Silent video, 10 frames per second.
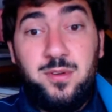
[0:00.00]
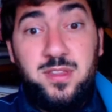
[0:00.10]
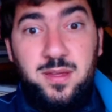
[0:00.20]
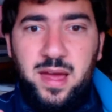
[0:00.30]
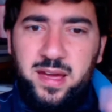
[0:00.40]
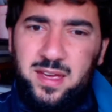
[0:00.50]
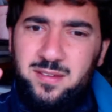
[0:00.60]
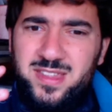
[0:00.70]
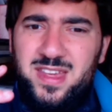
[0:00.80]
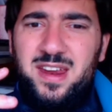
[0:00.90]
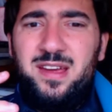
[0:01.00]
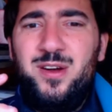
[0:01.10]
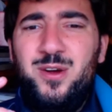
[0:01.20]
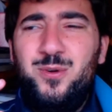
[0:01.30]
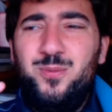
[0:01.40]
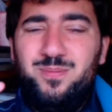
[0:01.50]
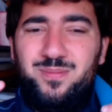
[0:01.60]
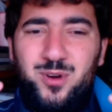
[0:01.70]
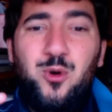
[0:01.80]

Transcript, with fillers: quindi anche vedere un,